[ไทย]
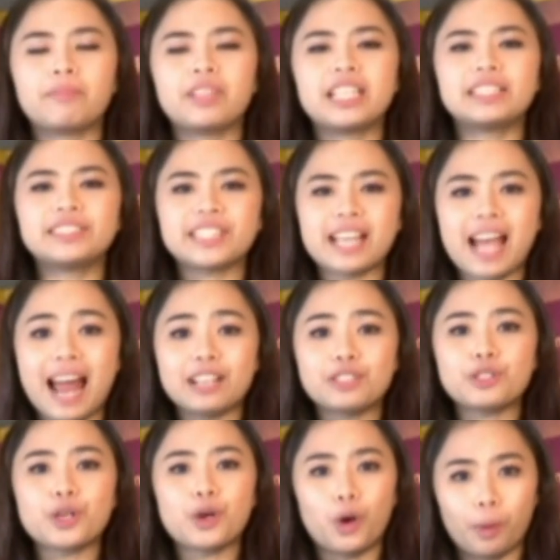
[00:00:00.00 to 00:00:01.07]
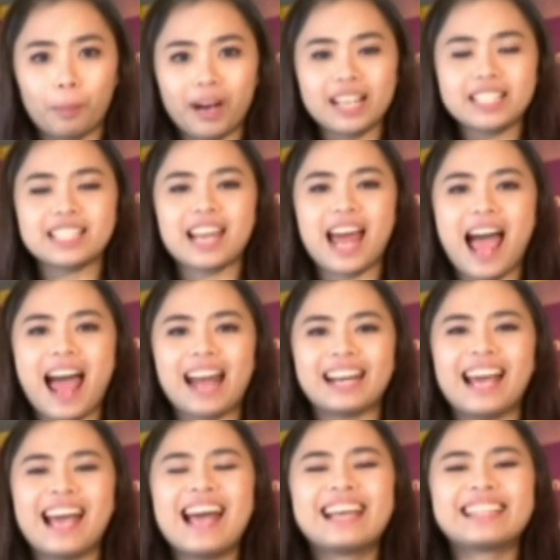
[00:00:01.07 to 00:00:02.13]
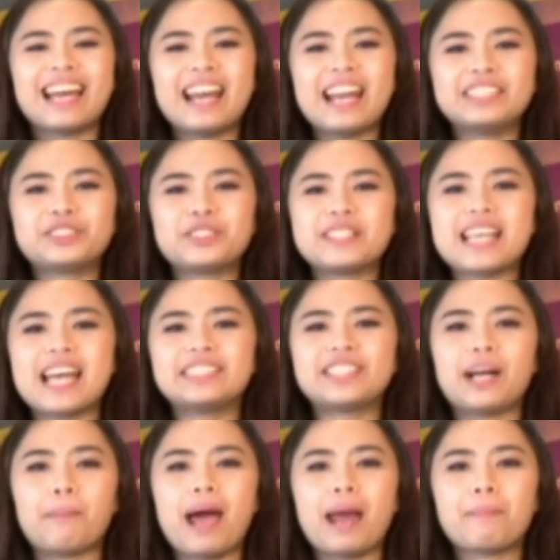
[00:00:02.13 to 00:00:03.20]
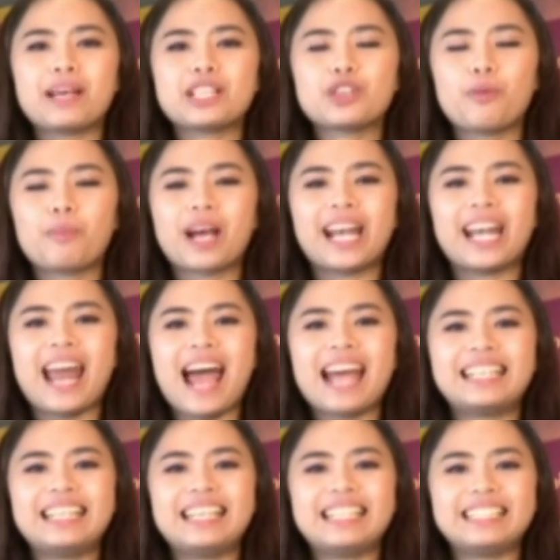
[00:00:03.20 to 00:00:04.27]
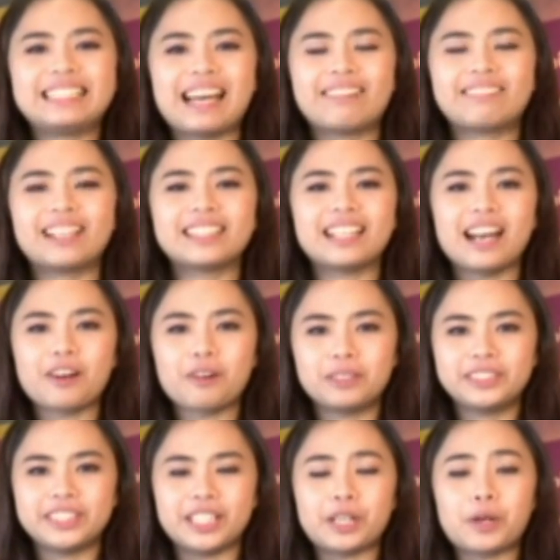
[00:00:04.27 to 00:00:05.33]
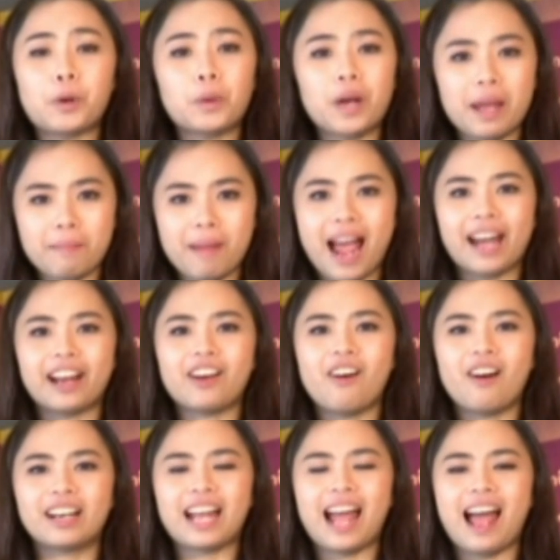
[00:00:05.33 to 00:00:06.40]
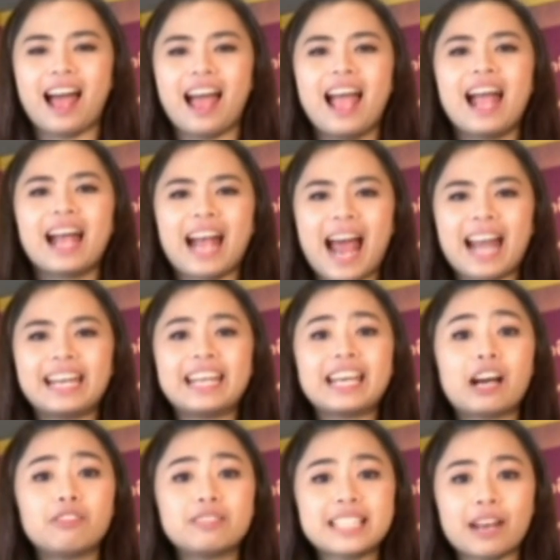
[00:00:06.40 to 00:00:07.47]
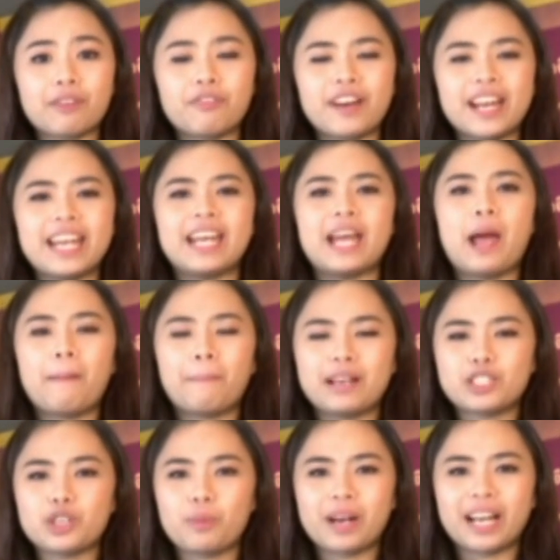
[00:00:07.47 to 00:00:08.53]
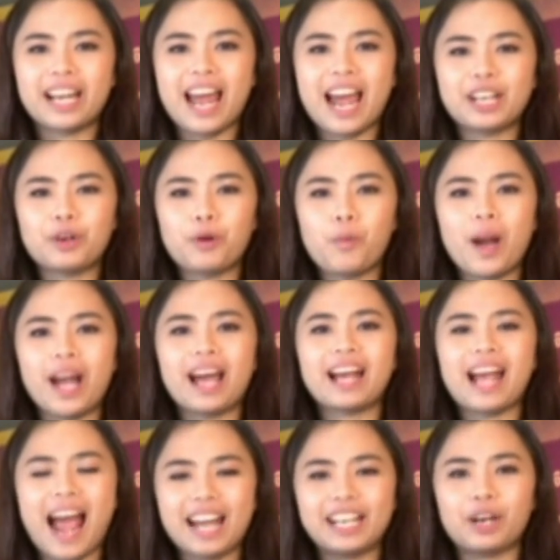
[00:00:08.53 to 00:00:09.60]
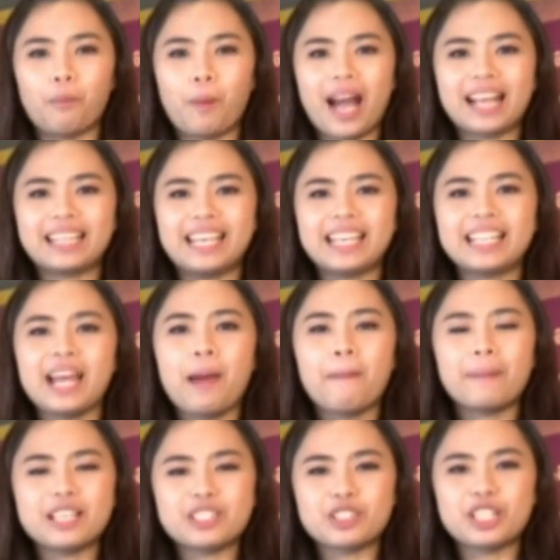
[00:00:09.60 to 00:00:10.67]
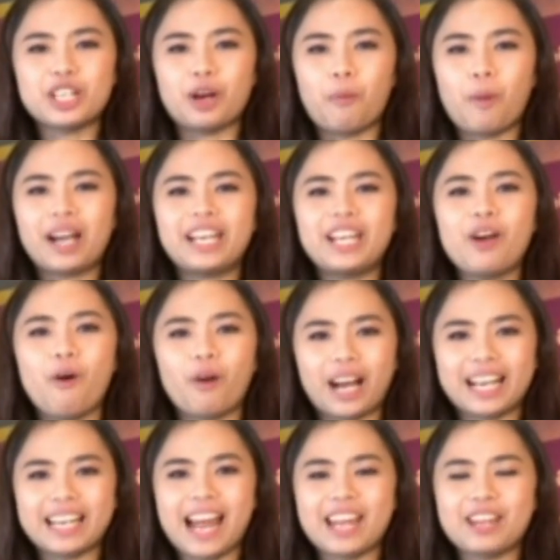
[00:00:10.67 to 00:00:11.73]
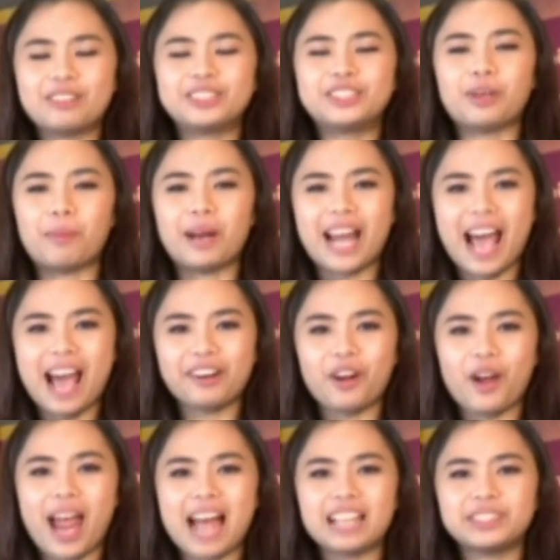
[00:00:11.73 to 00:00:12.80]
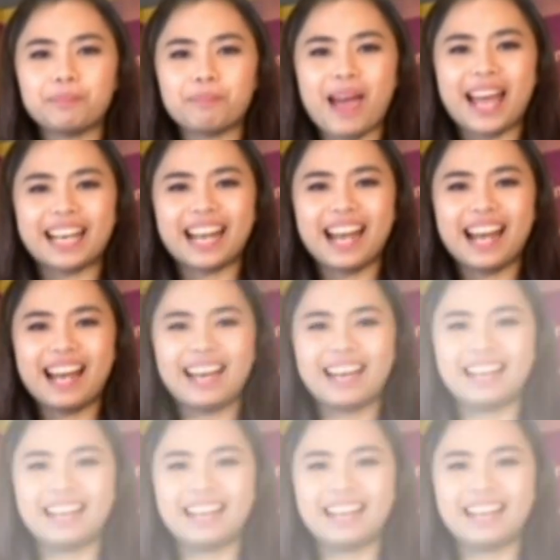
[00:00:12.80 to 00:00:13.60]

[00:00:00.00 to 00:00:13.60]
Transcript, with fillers: นิทรรศการชุดโขนพระราชทานท่านใดสนใจสามารถมาชมกันได้ที่นิทรรศรัตนโกสินทร์กรุงเทพมหานครค่ะงานนี้เขาจัดฟรีมาชมกันได้ทุกวันอังคารถึงวันอาทิตย์ไปจนถึงวันที่6 กันยายน 2558ค่ะ